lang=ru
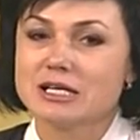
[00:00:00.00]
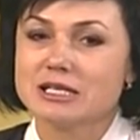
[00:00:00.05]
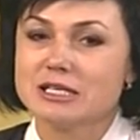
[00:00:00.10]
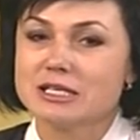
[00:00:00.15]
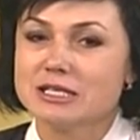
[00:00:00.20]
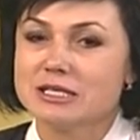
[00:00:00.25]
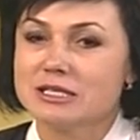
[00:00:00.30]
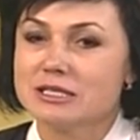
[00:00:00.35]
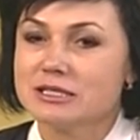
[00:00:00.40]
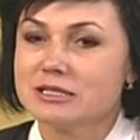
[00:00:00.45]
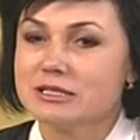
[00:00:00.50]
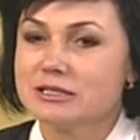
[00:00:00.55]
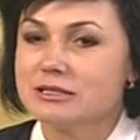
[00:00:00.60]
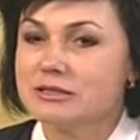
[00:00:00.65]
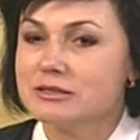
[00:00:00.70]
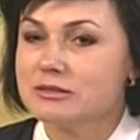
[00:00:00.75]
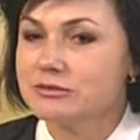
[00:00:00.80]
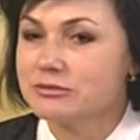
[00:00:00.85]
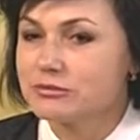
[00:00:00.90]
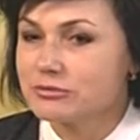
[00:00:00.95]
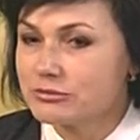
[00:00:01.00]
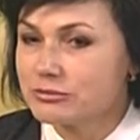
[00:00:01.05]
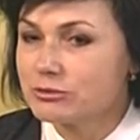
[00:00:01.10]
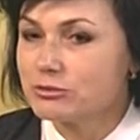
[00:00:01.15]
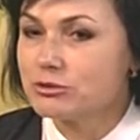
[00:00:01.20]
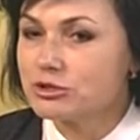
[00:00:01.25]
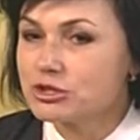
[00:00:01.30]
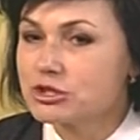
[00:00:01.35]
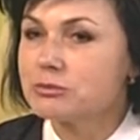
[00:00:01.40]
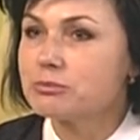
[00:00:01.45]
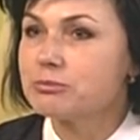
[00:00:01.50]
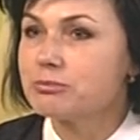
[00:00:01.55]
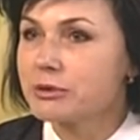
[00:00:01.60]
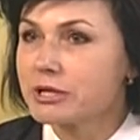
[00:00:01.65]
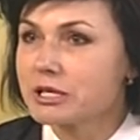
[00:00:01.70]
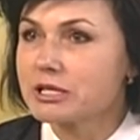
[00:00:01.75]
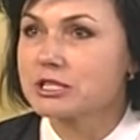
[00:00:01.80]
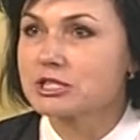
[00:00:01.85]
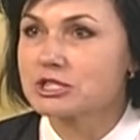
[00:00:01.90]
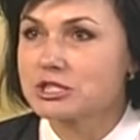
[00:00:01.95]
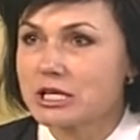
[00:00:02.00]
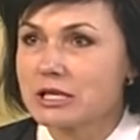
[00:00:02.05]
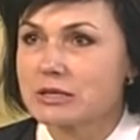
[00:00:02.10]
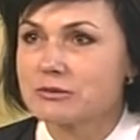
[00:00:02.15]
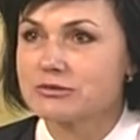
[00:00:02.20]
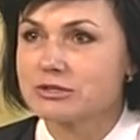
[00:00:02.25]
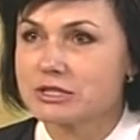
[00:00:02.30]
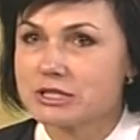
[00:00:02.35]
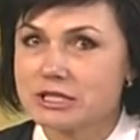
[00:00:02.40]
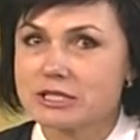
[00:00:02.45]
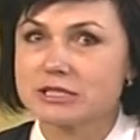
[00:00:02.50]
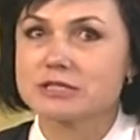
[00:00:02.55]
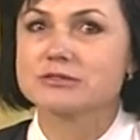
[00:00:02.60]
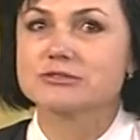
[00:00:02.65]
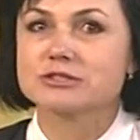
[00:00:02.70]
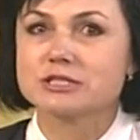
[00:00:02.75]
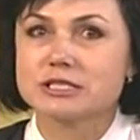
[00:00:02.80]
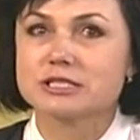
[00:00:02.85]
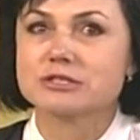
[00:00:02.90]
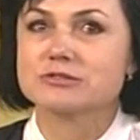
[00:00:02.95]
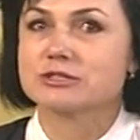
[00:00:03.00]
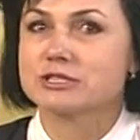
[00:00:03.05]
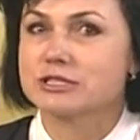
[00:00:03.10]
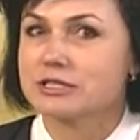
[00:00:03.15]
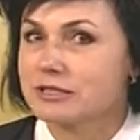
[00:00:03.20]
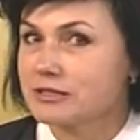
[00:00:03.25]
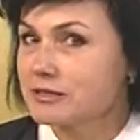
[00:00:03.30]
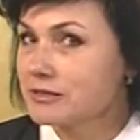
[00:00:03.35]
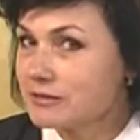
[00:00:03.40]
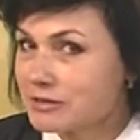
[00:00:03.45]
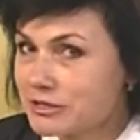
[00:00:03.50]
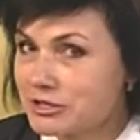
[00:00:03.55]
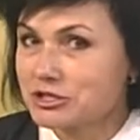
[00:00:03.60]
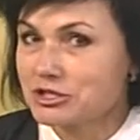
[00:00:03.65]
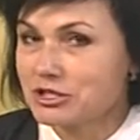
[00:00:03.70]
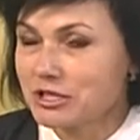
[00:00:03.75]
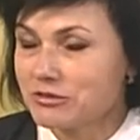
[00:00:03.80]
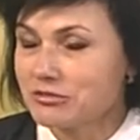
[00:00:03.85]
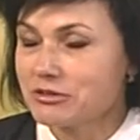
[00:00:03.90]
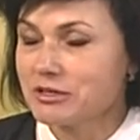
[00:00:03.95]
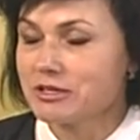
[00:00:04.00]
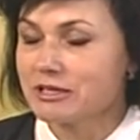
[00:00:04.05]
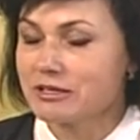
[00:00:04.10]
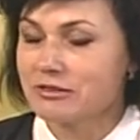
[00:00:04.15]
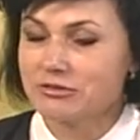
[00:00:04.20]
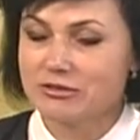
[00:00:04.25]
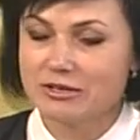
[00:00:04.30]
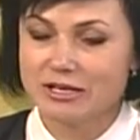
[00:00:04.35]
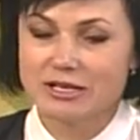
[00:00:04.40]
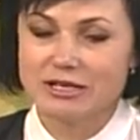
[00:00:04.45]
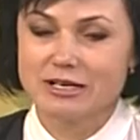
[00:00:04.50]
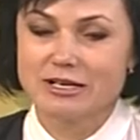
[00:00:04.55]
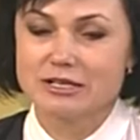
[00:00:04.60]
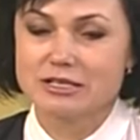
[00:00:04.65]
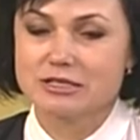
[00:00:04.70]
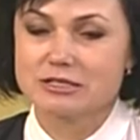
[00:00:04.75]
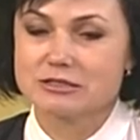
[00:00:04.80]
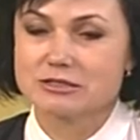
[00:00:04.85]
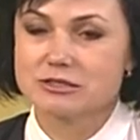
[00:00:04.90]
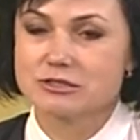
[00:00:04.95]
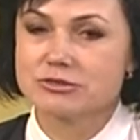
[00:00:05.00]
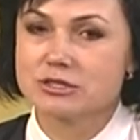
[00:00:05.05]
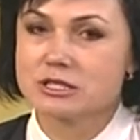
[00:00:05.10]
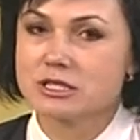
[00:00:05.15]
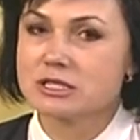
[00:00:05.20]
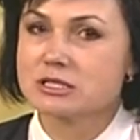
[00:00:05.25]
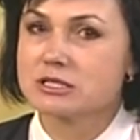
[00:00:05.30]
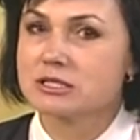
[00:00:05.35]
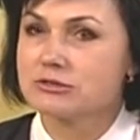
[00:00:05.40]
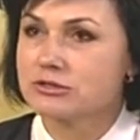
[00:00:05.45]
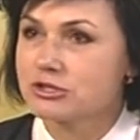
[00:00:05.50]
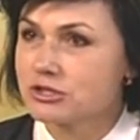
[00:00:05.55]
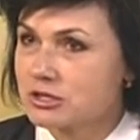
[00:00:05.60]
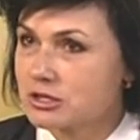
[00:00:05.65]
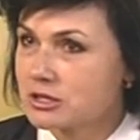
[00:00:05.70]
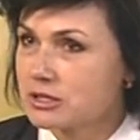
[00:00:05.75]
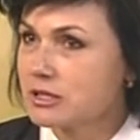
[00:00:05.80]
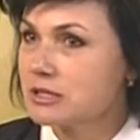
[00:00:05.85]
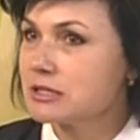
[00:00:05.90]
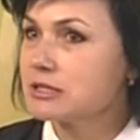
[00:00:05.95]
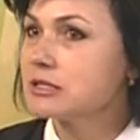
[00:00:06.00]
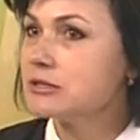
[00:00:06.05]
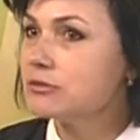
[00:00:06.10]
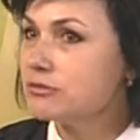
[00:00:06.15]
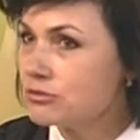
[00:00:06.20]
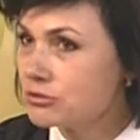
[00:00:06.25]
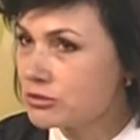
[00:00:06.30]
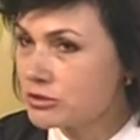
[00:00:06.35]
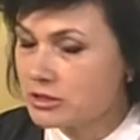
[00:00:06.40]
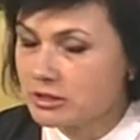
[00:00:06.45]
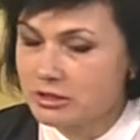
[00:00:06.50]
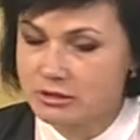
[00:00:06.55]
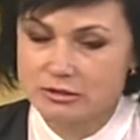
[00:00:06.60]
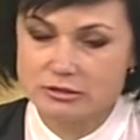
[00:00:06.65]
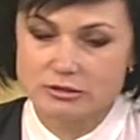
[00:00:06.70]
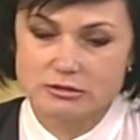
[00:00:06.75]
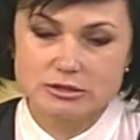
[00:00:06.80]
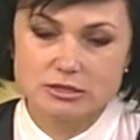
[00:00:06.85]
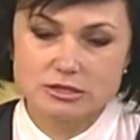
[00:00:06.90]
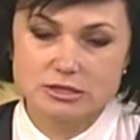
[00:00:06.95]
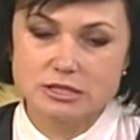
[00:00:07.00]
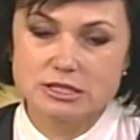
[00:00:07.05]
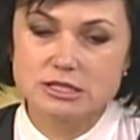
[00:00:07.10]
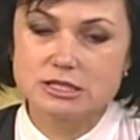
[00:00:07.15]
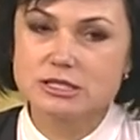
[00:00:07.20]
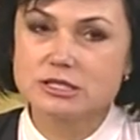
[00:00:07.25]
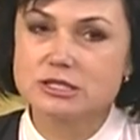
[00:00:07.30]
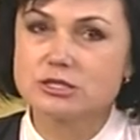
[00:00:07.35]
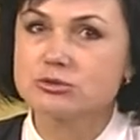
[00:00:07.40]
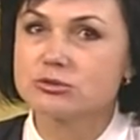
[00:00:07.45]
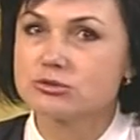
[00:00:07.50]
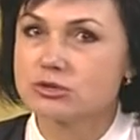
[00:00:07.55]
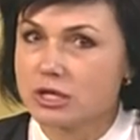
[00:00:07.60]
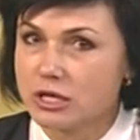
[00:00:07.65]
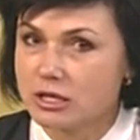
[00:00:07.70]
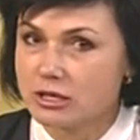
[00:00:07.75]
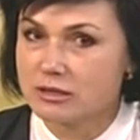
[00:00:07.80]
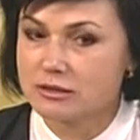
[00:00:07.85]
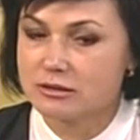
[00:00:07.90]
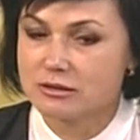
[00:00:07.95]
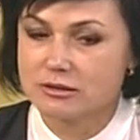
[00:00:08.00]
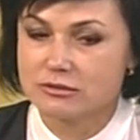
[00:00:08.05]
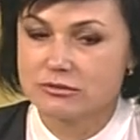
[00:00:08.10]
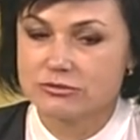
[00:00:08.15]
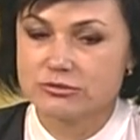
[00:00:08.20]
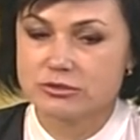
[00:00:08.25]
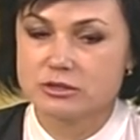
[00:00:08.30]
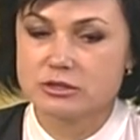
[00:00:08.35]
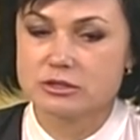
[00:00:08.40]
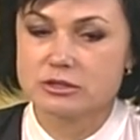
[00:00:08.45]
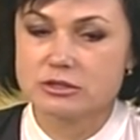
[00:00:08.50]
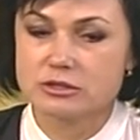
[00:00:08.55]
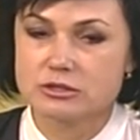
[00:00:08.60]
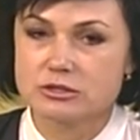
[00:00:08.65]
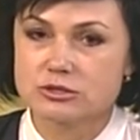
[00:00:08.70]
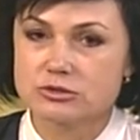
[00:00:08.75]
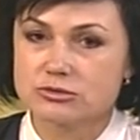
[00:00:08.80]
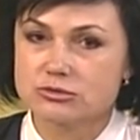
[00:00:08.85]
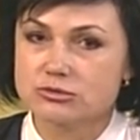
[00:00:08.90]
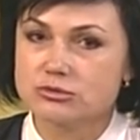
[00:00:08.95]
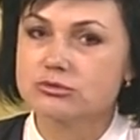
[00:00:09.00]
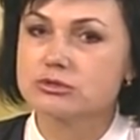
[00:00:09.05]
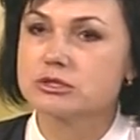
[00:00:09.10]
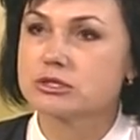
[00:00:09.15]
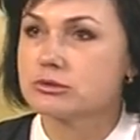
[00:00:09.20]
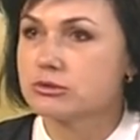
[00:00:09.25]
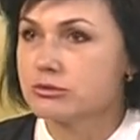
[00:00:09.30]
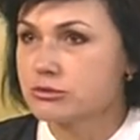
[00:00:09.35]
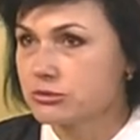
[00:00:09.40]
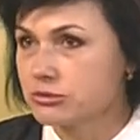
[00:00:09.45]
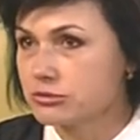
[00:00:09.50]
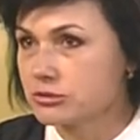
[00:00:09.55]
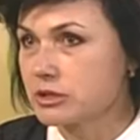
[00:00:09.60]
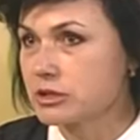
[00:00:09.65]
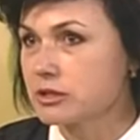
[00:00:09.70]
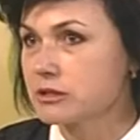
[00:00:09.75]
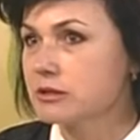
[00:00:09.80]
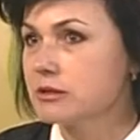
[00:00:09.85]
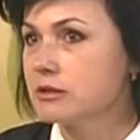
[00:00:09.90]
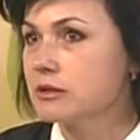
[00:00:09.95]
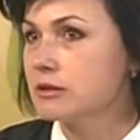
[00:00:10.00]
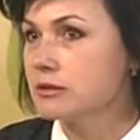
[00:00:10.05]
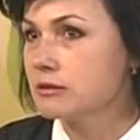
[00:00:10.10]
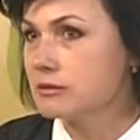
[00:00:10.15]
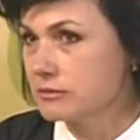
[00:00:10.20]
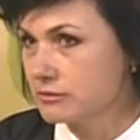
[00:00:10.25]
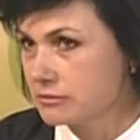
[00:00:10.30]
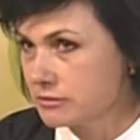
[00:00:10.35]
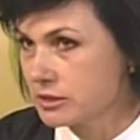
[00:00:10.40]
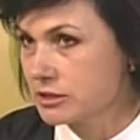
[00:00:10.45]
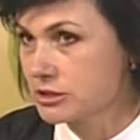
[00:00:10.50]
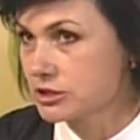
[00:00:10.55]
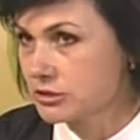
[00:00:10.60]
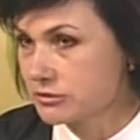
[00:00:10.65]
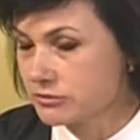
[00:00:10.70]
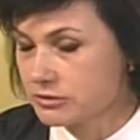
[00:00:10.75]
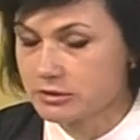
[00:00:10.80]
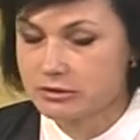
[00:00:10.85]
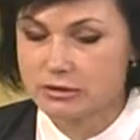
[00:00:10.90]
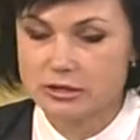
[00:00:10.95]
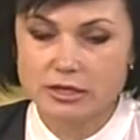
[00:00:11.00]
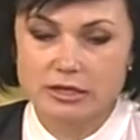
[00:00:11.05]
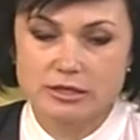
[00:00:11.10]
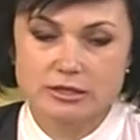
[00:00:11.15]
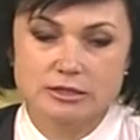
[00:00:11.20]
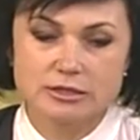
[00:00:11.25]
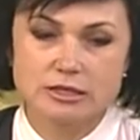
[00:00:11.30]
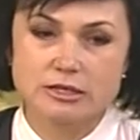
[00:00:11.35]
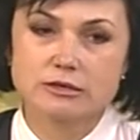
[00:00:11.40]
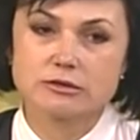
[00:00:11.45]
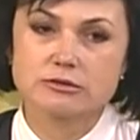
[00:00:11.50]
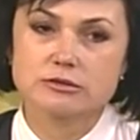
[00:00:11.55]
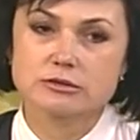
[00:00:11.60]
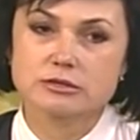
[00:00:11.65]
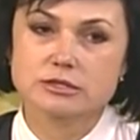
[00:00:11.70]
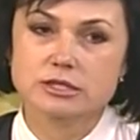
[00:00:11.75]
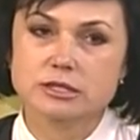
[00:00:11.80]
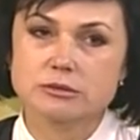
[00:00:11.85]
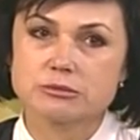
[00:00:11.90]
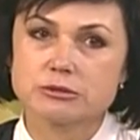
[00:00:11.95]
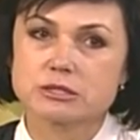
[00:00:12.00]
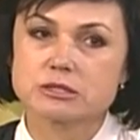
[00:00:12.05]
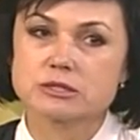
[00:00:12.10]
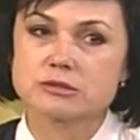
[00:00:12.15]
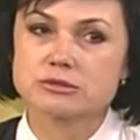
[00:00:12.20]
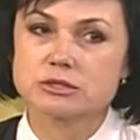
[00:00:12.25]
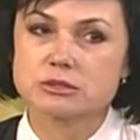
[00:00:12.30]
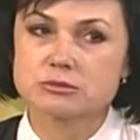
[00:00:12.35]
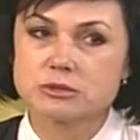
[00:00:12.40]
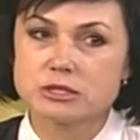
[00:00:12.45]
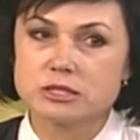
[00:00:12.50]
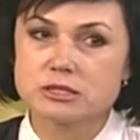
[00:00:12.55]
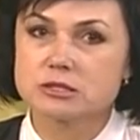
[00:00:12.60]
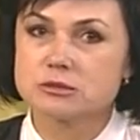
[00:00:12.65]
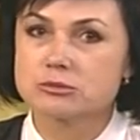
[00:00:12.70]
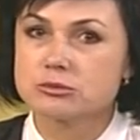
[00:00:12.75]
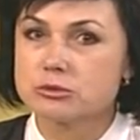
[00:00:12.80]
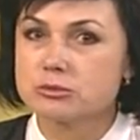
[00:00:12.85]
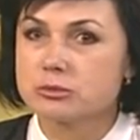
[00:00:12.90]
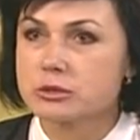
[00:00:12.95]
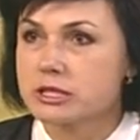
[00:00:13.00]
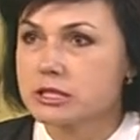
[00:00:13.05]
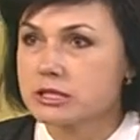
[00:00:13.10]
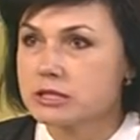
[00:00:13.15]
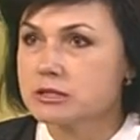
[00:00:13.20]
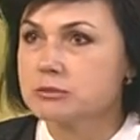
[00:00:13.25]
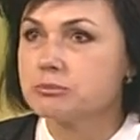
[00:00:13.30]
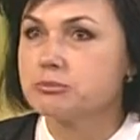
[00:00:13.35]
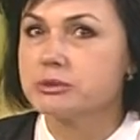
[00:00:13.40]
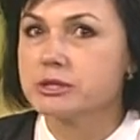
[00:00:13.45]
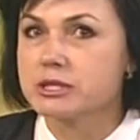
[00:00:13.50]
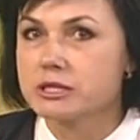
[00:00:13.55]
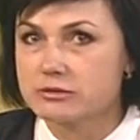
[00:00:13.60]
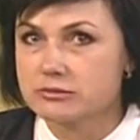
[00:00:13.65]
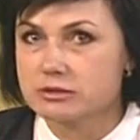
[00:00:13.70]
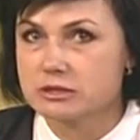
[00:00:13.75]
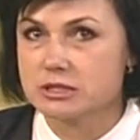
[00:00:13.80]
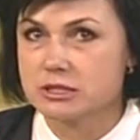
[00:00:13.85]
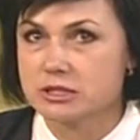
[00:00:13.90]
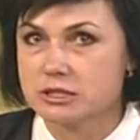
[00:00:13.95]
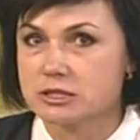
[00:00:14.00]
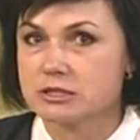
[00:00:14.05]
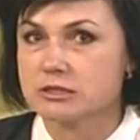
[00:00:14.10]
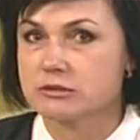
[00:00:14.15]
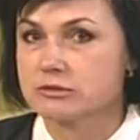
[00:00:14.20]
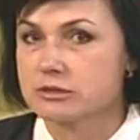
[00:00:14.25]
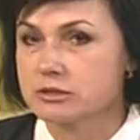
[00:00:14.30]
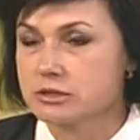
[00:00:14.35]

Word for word: И очень приглашаем всех, всех, всех ландшафтников, 19 числа, сегодня, с 10 утра в Институте культуры нашего угу. на декабристов 17 будет проходить первый день этого